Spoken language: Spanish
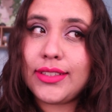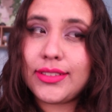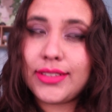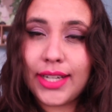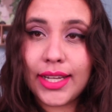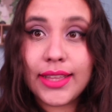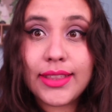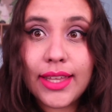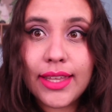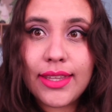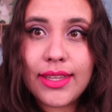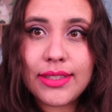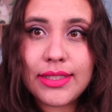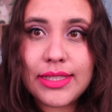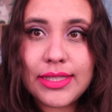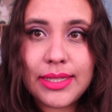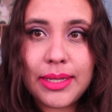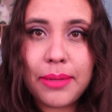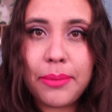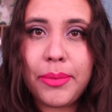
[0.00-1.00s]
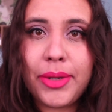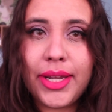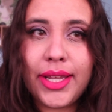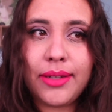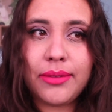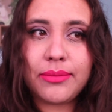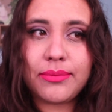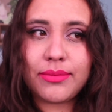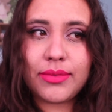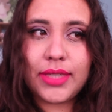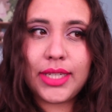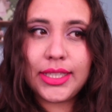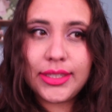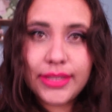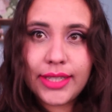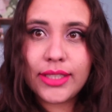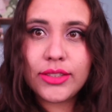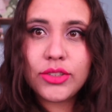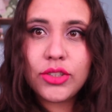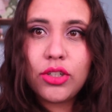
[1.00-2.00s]
el 30 de diciembre,
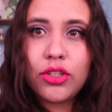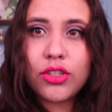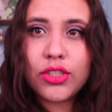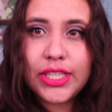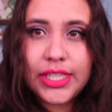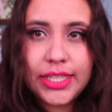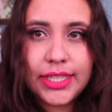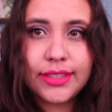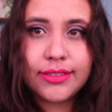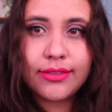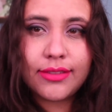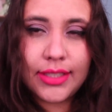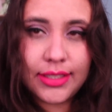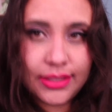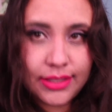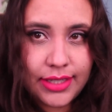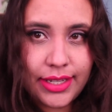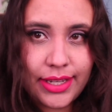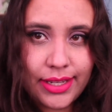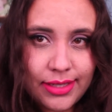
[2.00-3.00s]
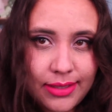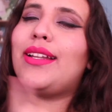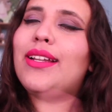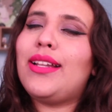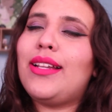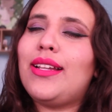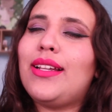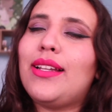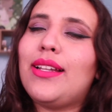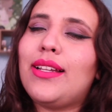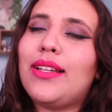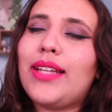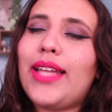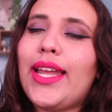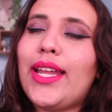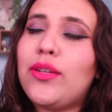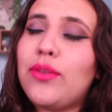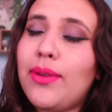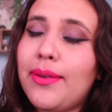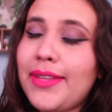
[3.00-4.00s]
quitando los siguientes días.
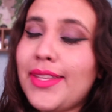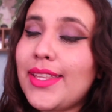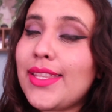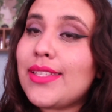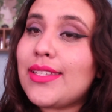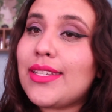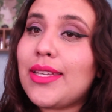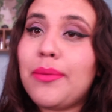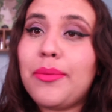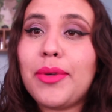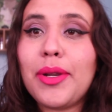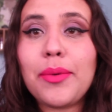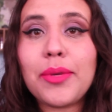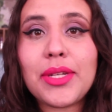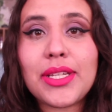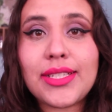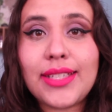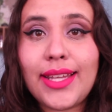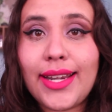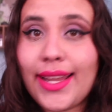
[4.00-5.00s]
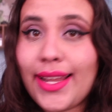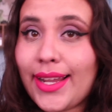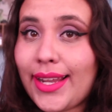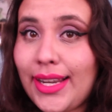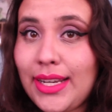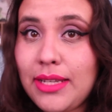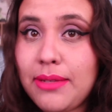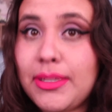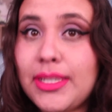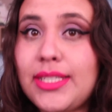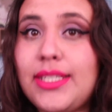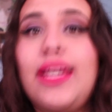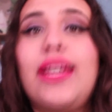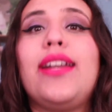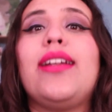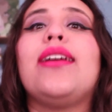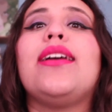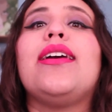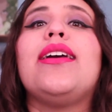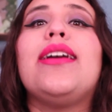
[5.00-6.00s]
El 9 de diciembre voy a estar en Cali
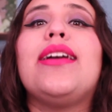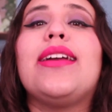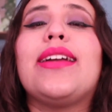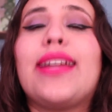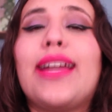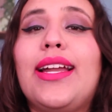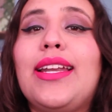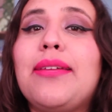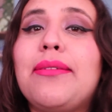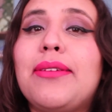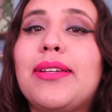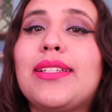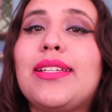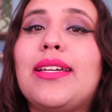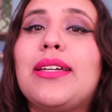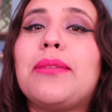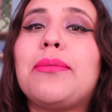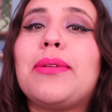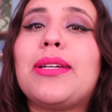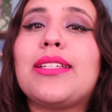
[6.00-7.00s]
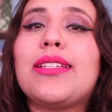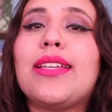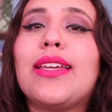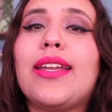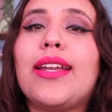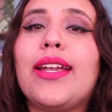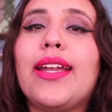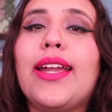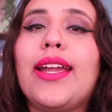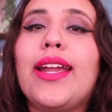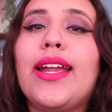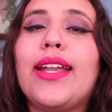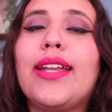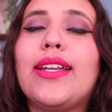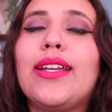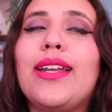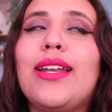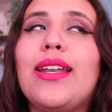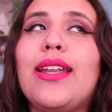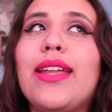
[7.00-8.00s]
Bazar. Cali Bazar va a ser
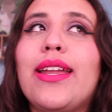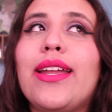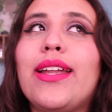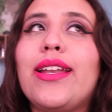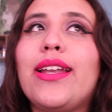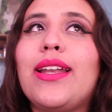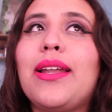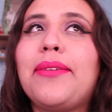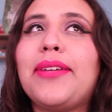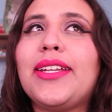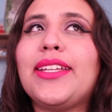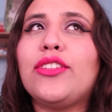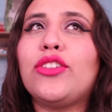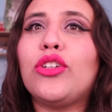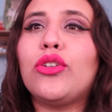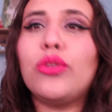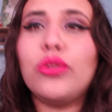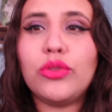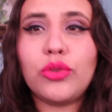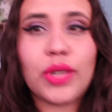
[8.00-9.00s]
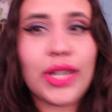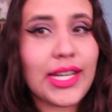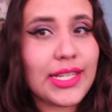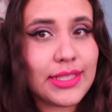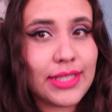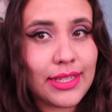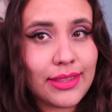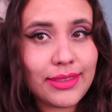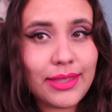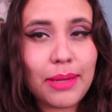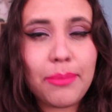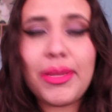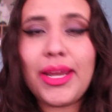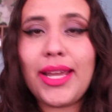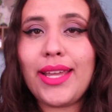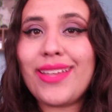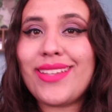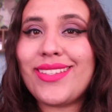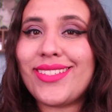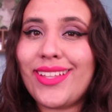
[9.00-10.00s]
en el Laberinto Cultural
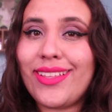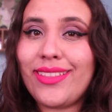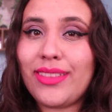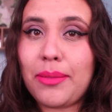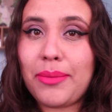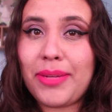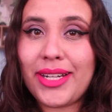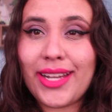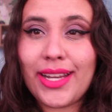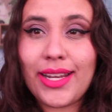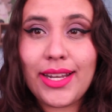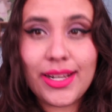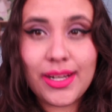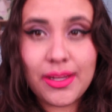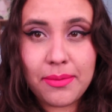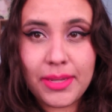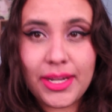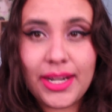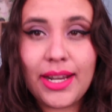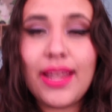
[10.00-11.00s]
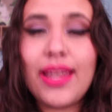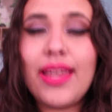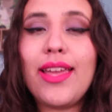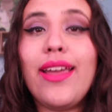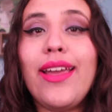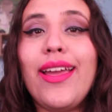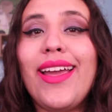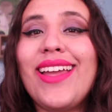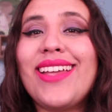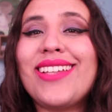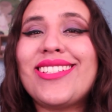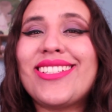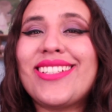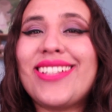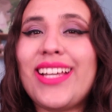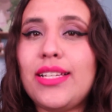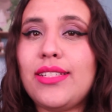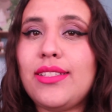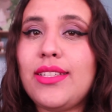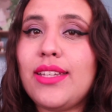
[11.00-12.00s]
Santama en Santa María la Ribera. Es
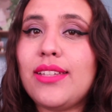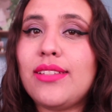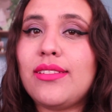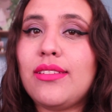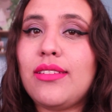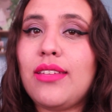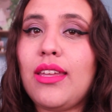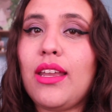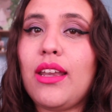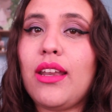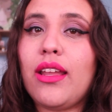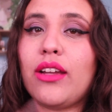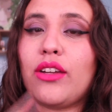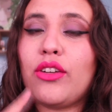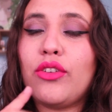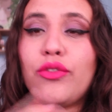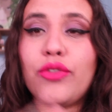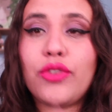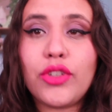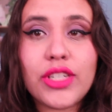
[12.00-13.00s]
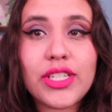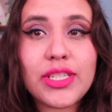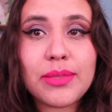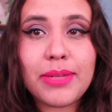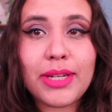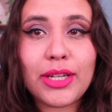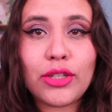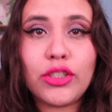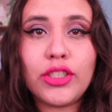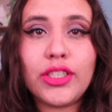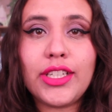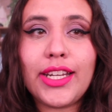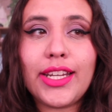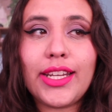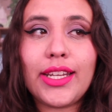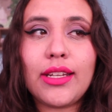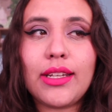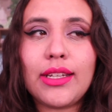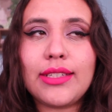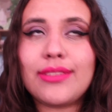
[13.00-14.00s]
casi esquina con Flores Magón
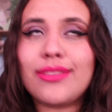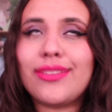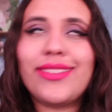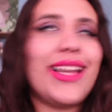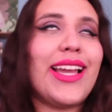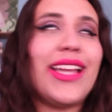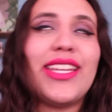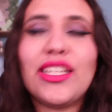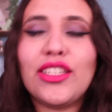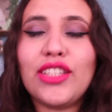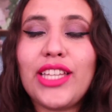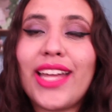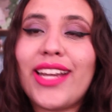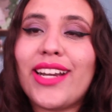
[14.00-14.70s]
es calle,